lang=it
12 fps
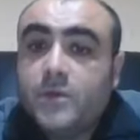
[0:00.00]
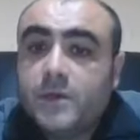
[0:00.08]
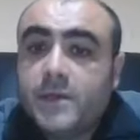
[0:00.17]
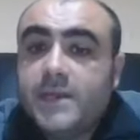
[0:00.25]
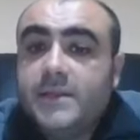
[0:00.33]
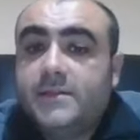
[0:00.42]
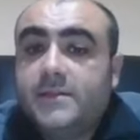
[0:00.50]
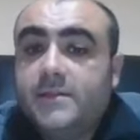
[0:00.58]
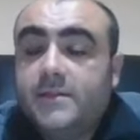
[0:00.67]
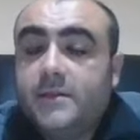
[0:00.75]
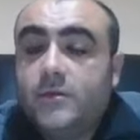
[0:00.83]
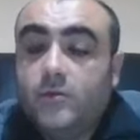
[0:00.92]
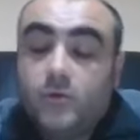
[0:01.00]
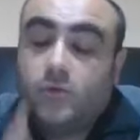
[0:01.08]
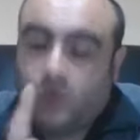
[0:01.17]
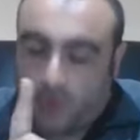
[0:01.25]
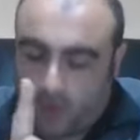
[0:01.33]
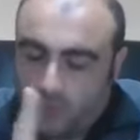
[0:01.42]
il
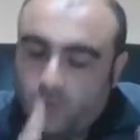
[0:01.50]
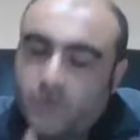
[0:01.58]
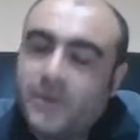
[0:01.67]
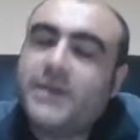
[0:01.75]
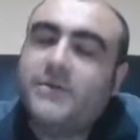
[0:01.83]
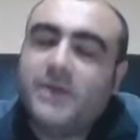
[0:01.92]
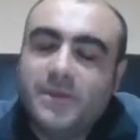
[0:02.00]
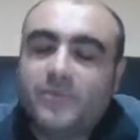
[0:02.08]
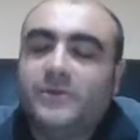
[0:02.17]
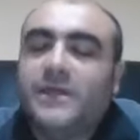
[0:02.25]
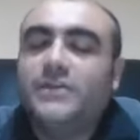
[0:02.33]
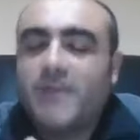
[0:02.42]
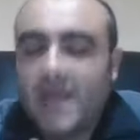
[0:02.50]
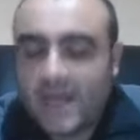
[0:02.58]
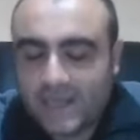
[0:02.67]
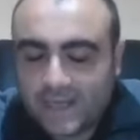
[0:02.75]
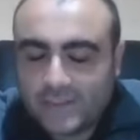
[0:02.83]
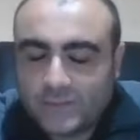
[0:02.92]
No, un riequilibrio dei
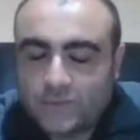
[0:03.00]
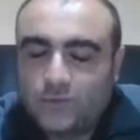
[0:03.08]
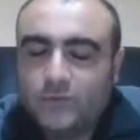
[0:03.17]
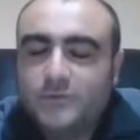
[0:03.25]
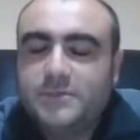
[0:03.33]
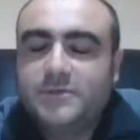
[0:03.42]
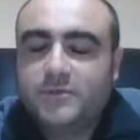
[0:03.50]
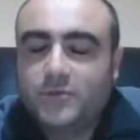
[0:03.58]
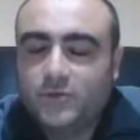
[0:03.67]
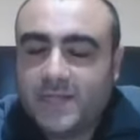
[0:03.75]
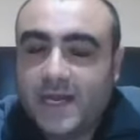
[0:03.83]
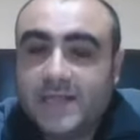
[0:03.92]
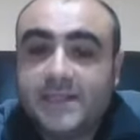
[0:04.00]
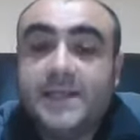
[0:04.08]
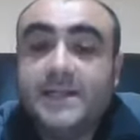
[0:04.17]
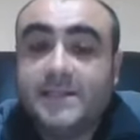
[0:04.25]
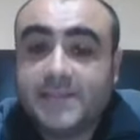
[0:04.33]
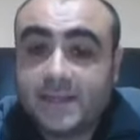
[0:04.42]
chakra, scus- scusate,
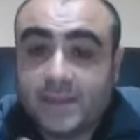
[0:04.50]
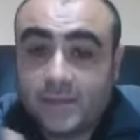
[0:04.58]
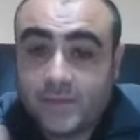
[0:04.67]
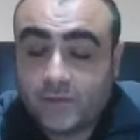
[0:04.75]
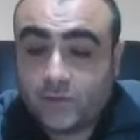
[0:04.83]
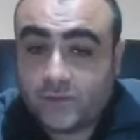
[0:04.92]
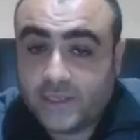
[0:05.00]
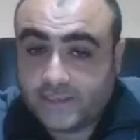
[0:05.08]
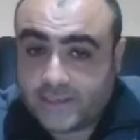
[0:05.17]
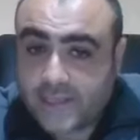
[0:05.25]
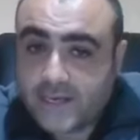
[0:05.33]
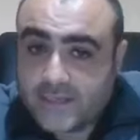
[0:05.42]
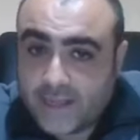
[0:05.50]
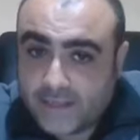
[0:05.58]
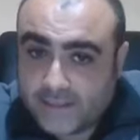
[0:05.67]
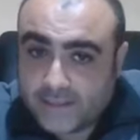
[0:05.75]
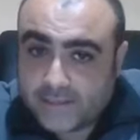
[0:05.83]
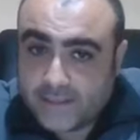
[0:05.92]
il trattamento del,
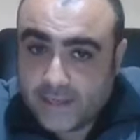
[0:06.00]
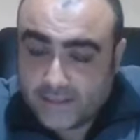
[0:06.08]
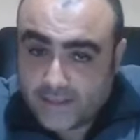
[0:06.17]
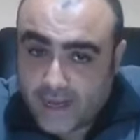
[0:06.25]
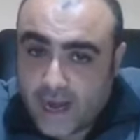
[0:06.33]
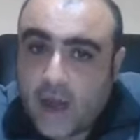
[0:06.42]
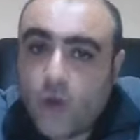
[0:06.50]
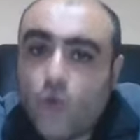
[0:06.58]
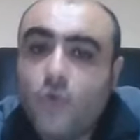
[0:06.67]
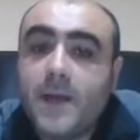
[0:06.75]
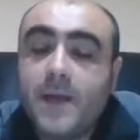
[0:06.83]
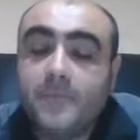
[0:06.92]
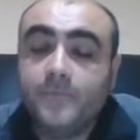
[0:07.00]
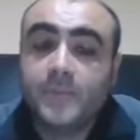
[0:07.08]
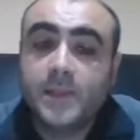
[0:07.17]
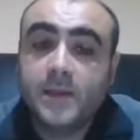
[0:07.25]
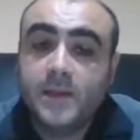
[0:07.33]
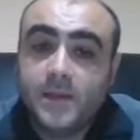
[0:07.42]
del, del, trauma,
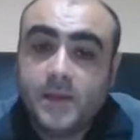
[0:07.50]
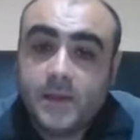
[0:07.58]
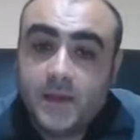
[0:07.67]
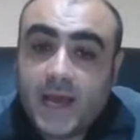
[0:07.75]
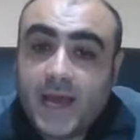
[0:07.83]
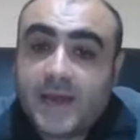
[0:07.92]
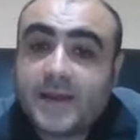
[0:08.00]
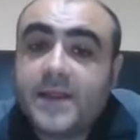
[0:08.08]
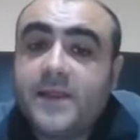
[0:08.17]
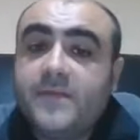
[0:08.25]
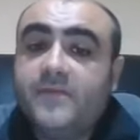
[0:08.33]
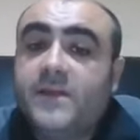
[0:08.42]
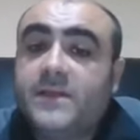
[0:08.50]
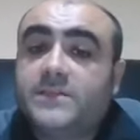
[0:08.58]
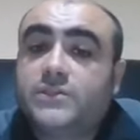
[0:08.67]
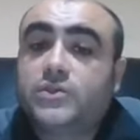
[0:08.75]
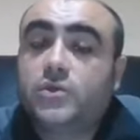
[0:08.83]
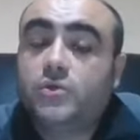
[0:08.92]
la
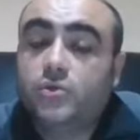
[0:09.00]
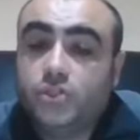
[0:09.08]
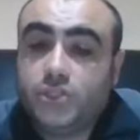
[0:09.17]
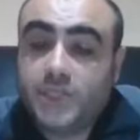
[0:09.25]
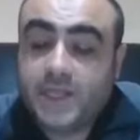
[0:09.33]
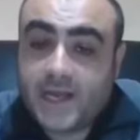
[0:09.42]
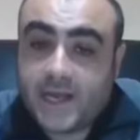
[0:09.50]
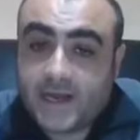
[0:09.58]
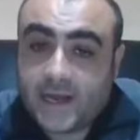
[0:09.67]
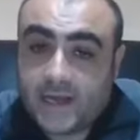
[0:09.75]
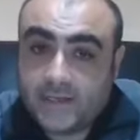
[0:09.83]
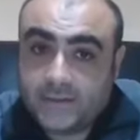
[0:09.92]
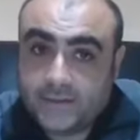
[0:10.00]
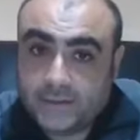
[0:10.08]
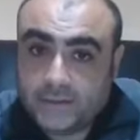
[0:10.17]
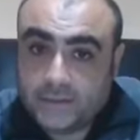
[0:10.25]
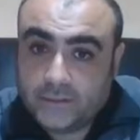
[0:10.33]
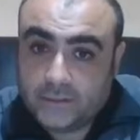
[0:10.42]
riflessologia
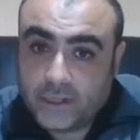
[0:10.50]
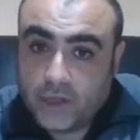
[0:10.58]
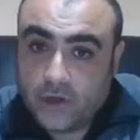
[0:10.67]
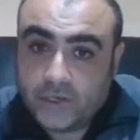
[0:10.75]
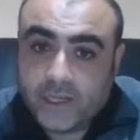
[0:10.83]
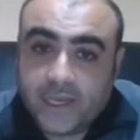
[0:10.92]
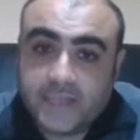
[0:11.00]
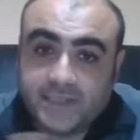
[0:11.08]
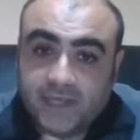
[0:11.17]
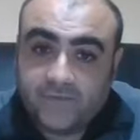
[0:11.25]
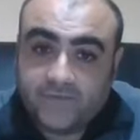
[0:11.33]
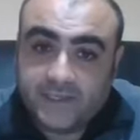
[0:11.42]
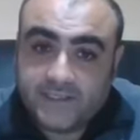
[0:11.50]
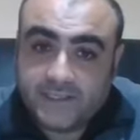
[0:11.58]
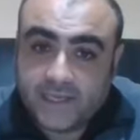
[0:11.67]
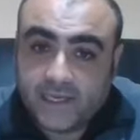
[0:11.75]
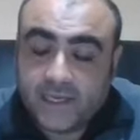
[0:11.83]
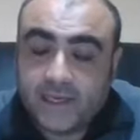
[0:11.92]
radionica, sia
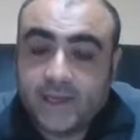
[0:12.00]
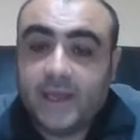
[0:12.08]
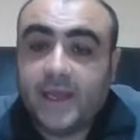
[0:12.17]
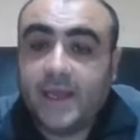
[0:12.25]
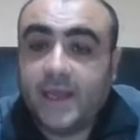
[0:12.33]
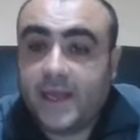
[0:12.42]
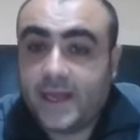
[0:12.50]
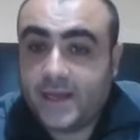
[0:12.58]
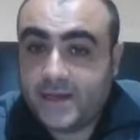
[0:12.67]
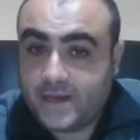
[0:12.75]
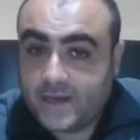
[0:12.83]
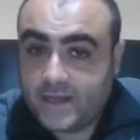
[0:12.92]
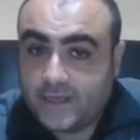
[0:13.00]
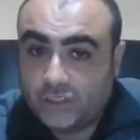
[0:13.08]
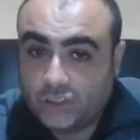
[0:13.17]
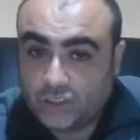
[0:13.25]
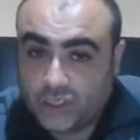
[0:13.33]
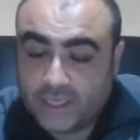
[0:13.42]
fisica che
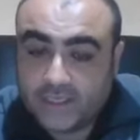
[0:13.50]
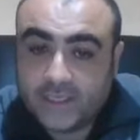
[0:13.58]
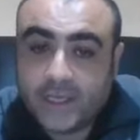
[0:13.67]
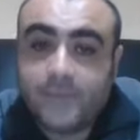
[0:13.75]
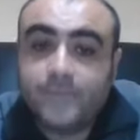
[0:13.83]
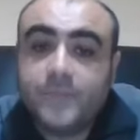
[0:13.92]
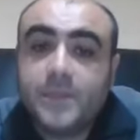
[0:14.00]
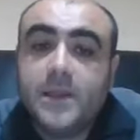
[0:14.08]
energetica,